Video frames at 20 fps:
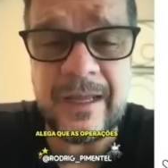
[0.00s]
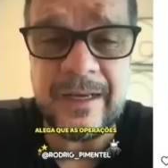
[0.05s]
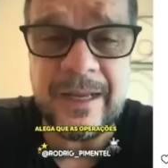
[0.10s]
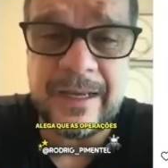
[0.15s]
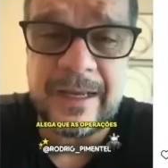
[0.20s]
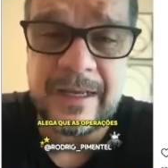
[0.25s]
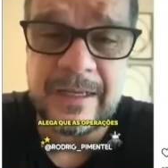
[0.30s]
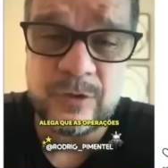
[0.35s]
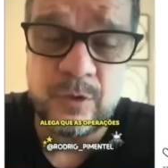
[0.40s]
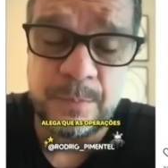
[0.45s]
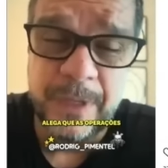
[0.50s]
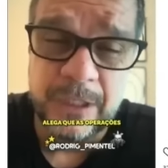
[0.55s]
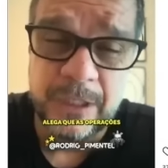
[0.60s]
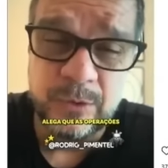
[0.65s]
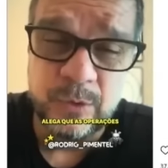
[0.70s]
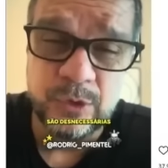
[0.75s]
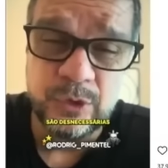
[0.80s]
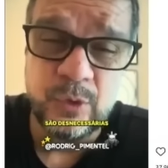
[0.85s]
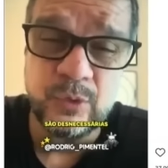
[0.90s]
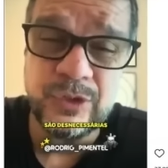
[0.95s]
alega que as
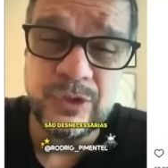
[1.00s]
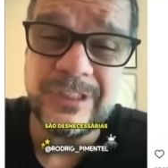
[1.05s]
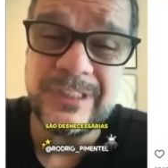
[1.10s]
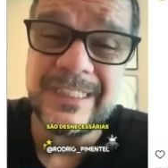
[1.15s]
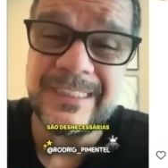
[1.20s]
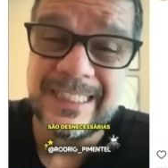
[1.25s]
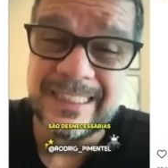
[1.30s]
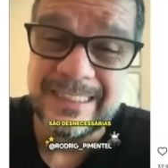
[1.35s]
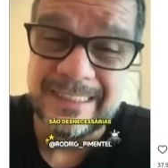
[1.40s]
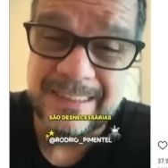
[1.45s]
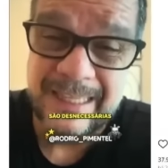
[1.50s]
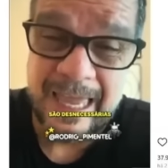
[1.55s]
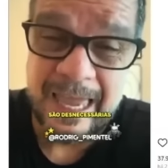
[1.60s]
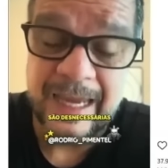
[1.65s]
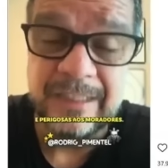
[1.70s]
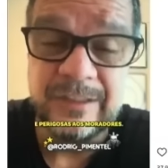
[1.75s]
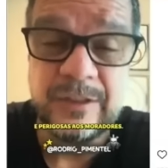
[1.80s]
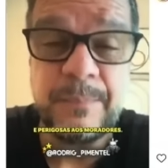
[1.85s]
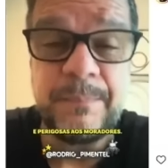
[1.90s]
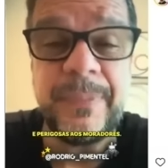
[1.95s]
operações são
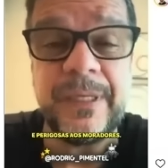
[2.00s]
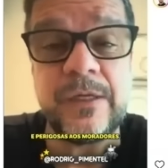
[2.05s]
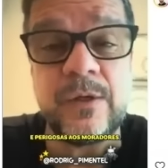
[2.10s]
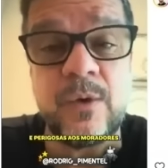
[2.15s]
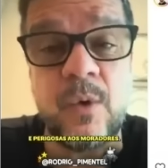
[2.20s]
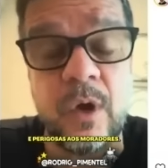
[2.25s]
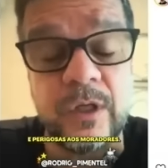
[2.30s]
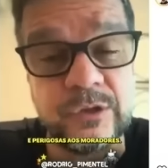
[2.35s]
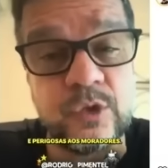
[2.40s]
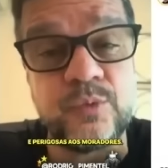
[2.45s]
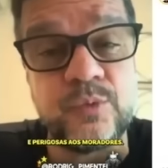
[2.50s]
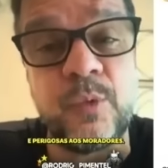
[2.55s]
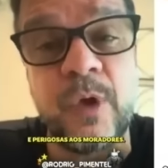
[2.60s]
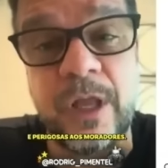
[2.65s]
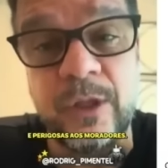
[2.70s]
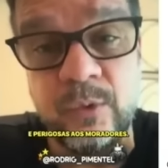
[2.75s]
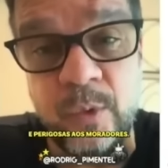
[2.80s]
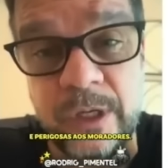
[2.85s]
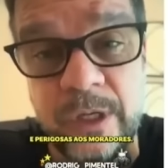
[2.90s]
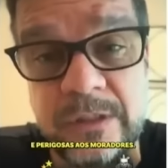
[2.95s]
desnecessárias e perigosas aos
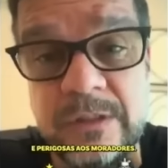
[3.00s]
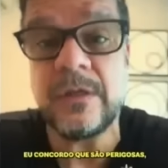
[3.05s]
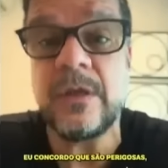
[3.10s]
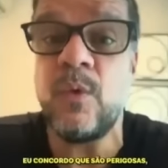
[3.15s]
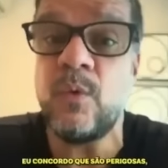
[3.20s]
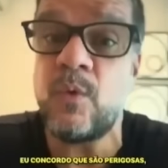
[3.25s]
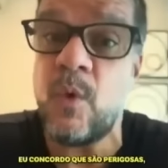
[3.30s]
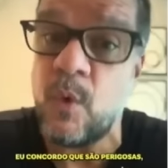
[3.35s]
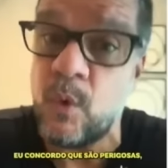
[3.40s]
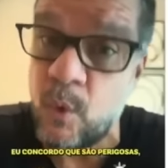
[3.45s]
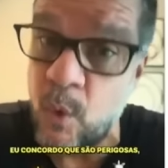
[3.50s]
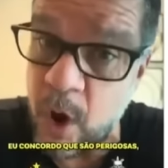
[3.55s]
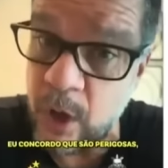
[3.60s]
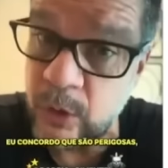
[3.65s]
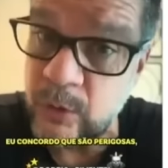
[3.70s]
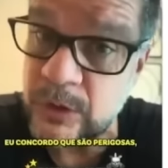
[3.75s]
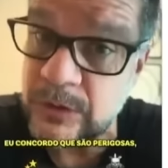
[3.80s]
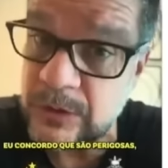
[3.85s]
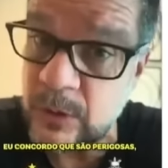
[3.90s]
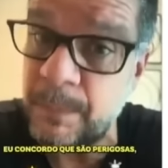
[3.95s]
moradores. Eu
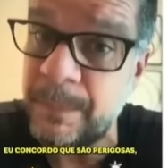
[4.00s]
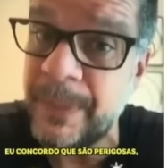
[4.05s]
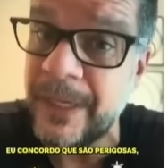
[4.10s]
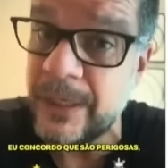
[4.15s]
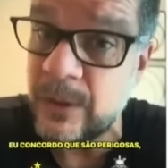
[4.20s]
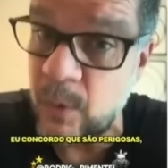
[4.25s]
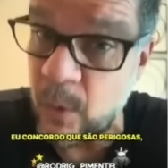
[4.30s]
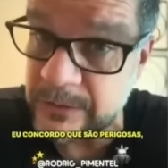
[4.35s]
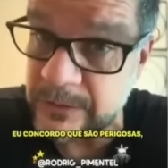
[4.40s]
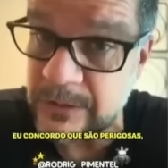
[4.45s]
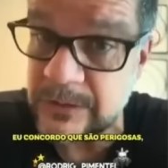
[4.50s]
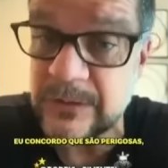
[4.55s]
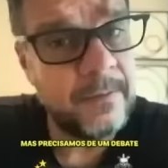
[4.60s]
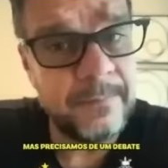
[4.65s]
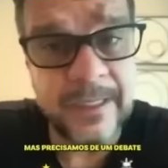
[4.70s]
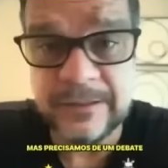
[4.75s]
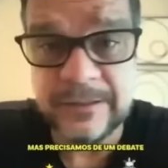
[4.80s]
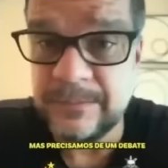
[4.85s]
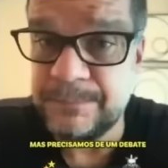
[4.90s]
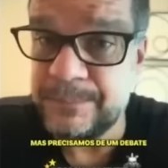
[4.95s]
concordo que são
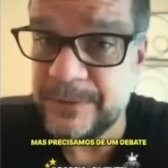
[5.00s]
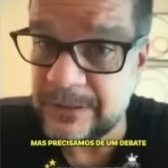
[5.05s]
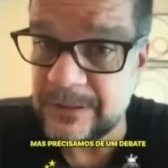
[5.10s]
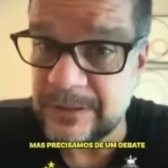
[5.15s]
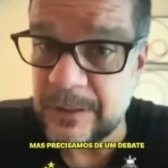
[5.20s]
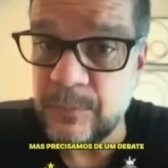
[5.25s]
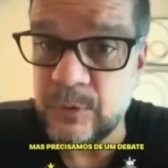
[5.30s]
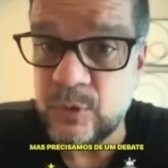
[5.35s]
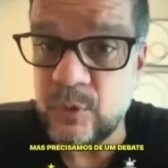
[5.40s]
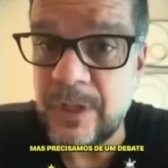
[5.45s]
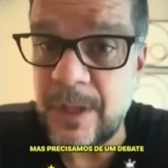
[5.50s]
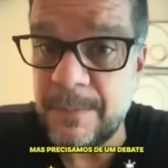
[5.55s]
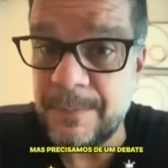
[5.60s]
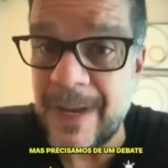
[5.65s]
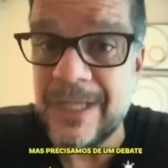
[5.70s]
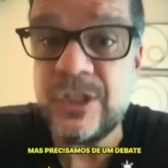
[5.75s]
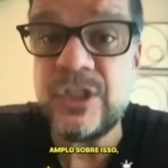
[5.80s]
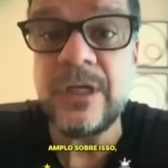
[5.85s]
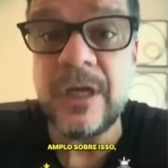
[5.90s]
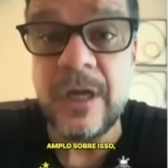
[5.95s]
perigosas, mas precisamos de um
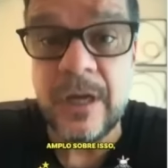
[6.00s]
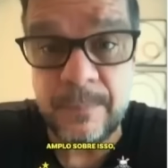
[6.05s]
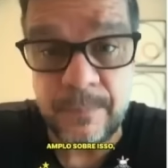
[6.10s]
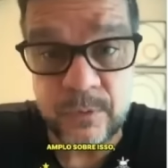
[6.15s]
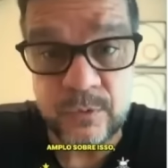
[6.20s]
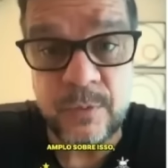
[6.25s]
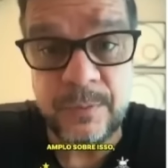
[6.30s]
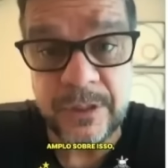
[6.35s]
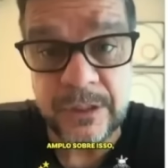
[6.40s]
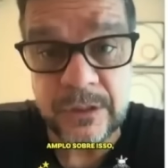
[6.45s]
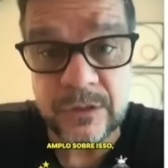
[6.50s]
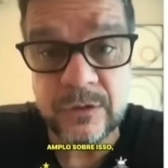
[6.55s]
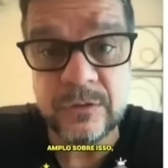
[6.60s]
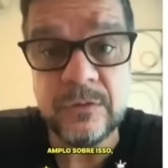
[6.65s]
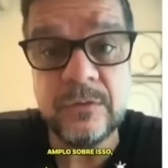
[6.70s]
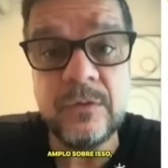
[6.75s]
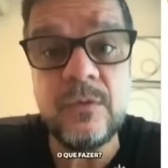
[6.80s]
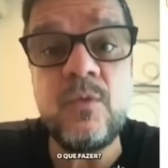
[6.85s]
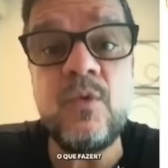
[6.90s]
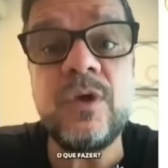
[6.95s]
debate amplo sobre
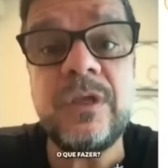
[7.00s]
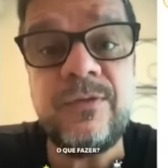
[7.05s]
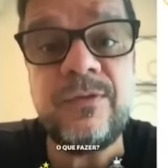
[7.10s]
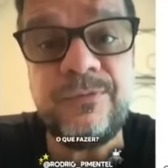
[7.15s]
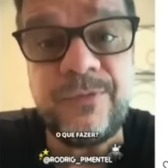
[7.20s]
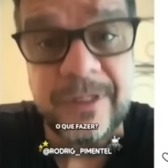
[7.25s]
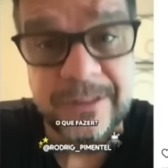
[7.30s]
isso. O que